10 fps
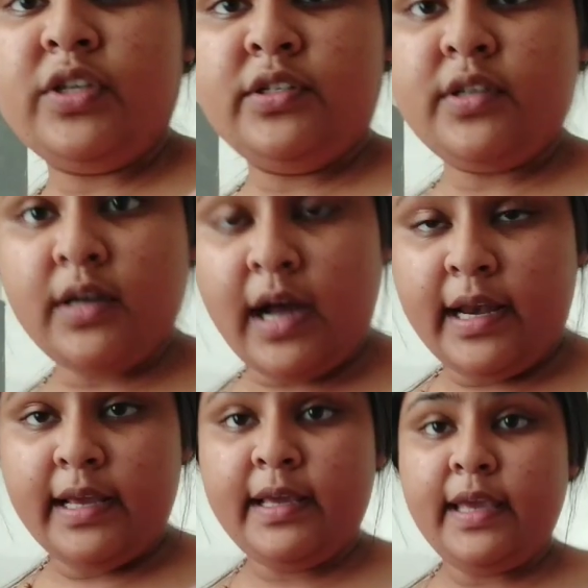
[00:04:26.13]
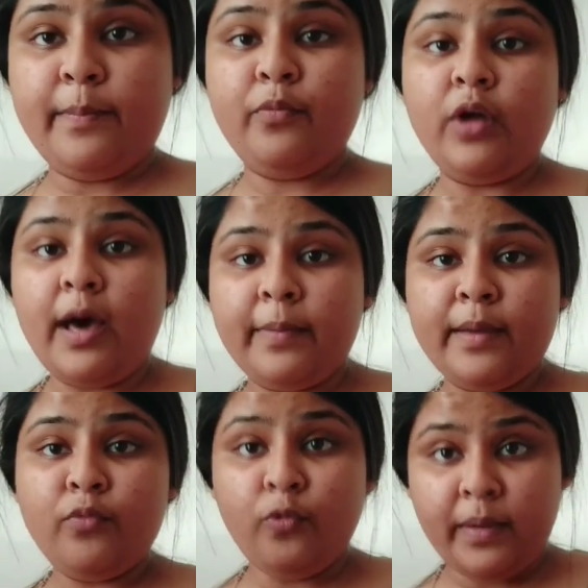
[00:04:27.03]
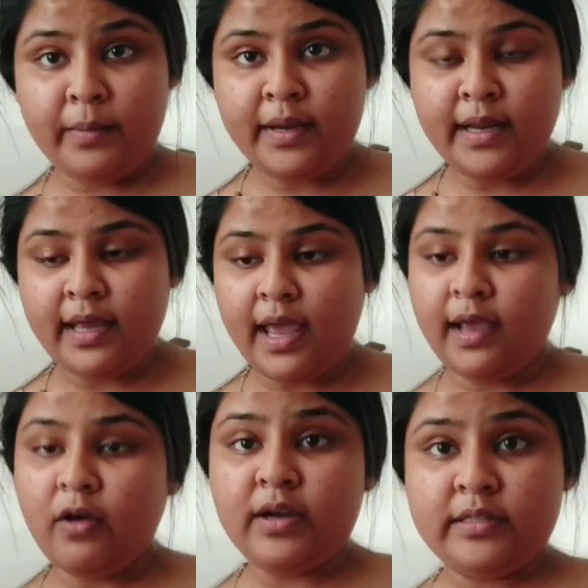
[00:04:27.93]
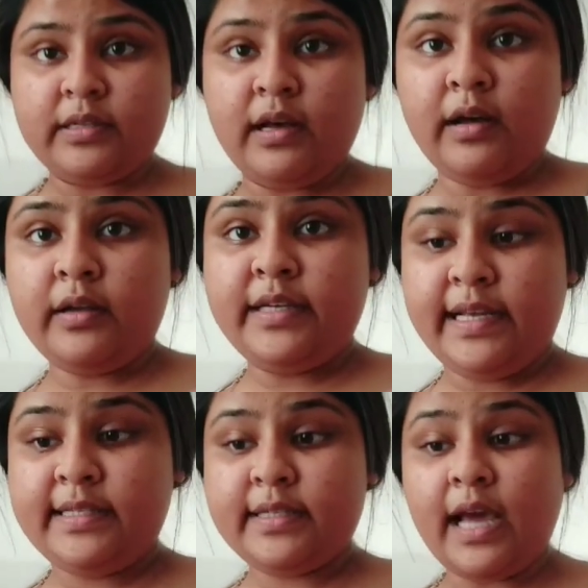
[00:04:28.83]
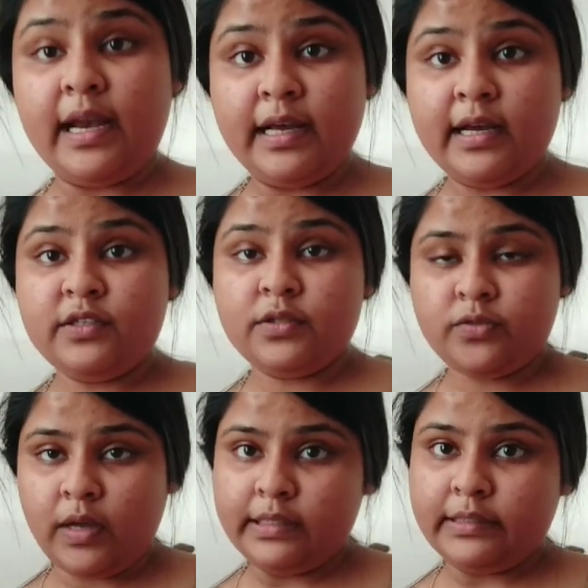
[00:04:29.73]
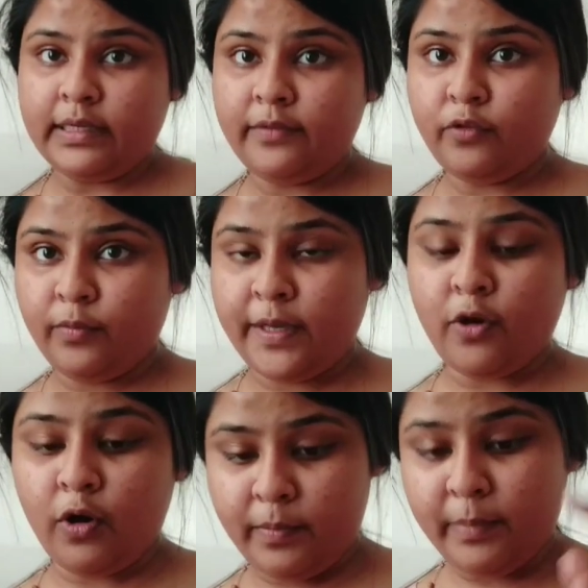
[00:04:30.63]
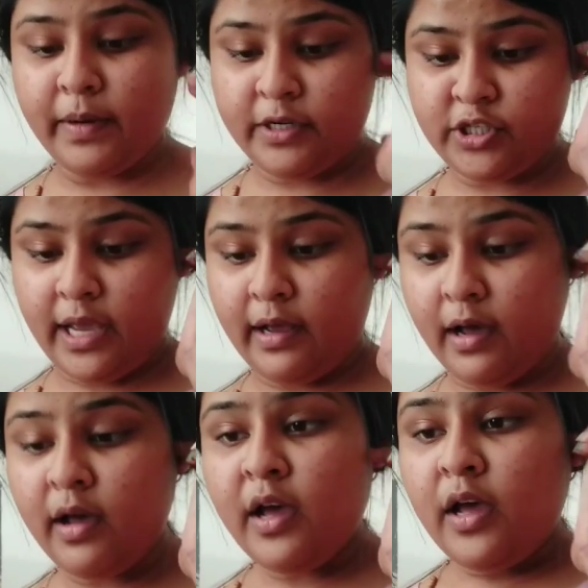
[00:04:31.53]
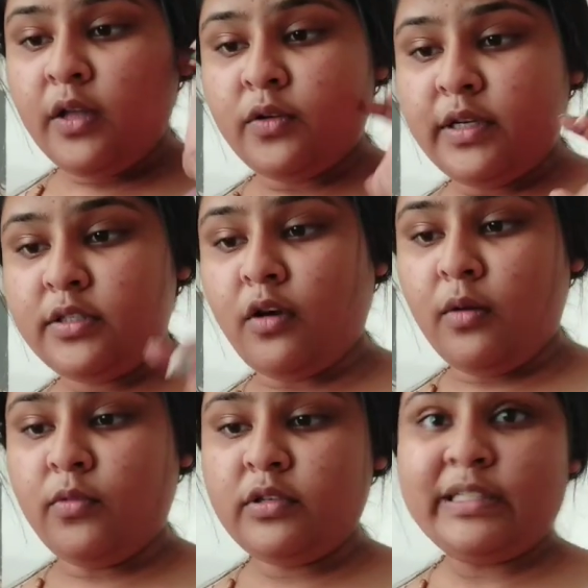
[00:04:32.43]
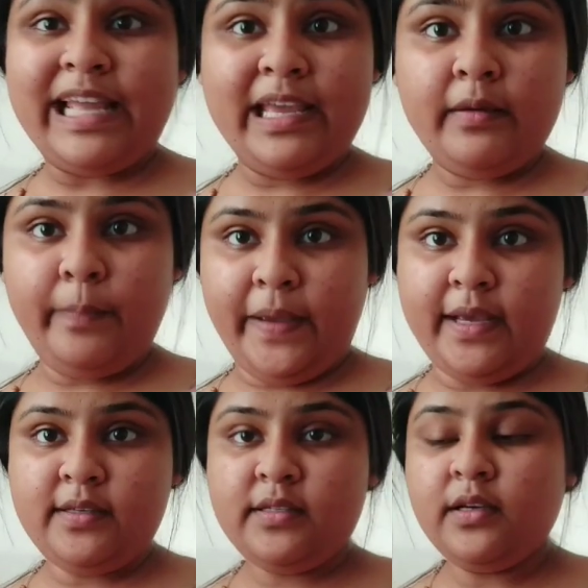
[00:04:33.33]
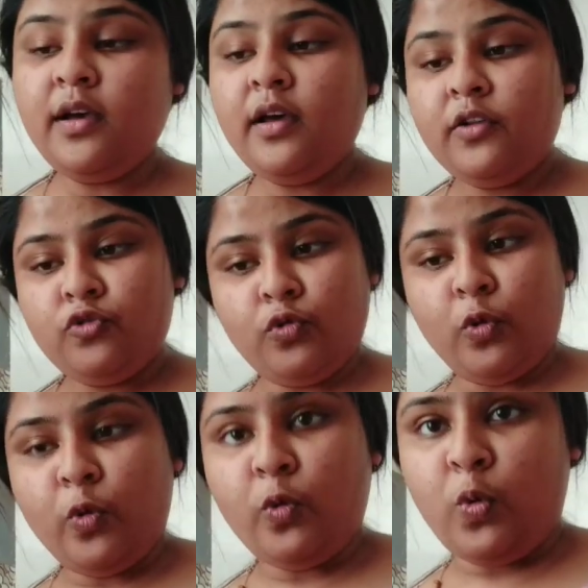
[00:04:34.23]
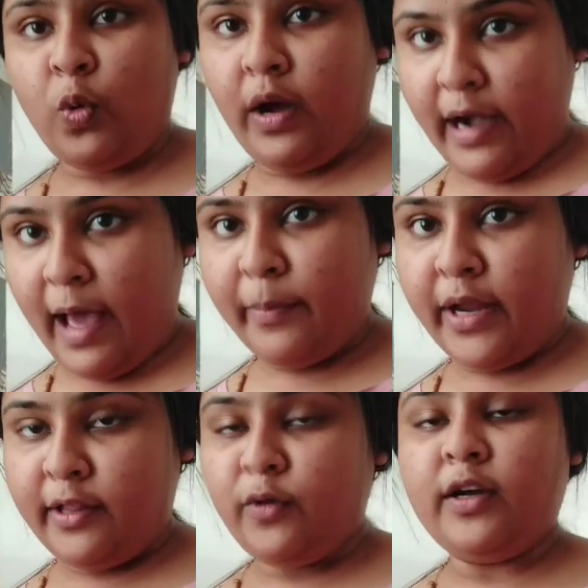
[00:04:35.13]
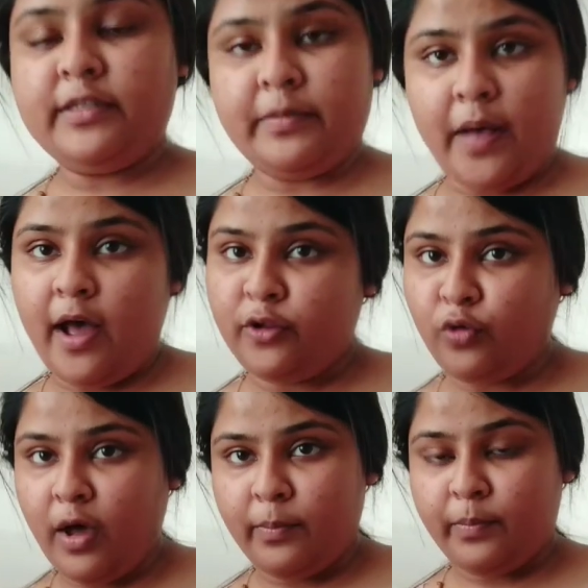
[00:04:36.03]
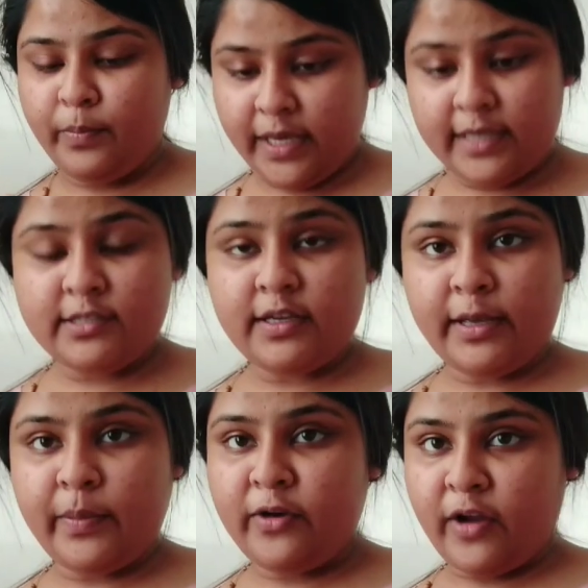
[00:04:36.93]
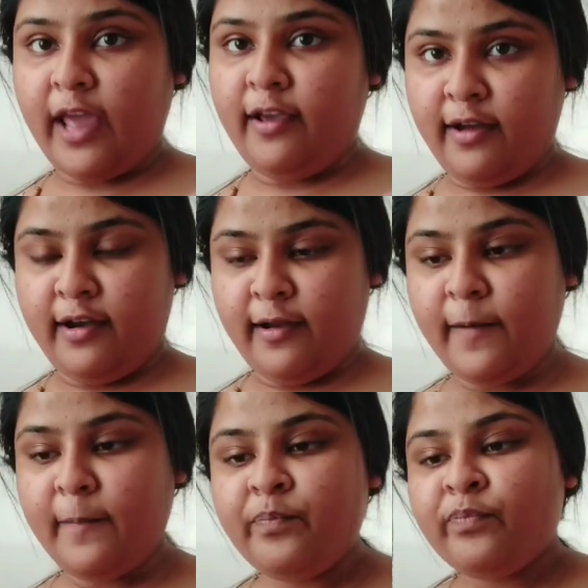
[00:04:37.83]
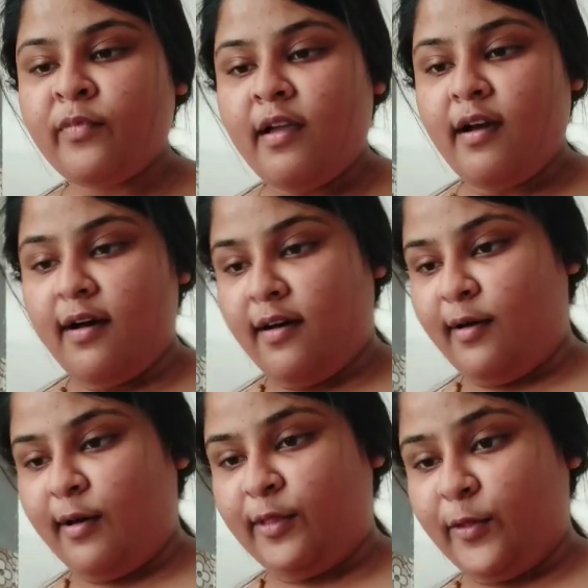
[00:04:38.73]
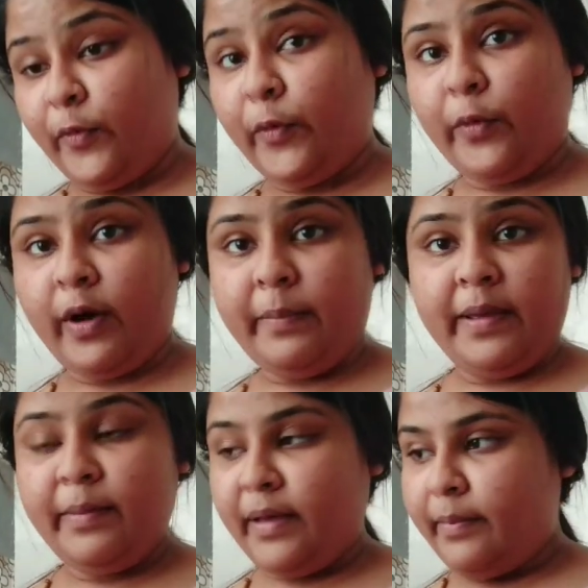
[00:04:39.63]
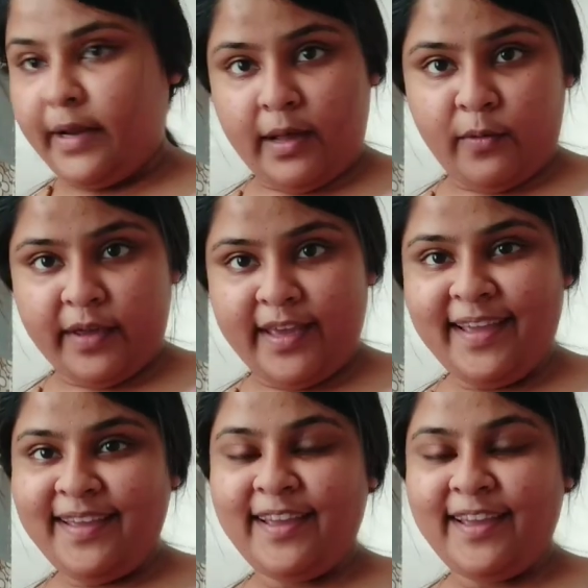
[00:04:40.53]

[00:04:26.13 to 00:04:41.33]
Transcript: जिंजर गार्लिक ये पूरा आपके मुंह में भी नहीं आएगा और इसका टेस्ट खाने का जो स्वाद आता है वो भी और भी बढ़ जाएगा तो इट्स ऑलमोस्ट लाइक पेस्ट तो अगर आप रहते हो घर से बाहर तो आप भी इसे एक बार ट्राई करना आ, तो अभी मैं बनाऊंगी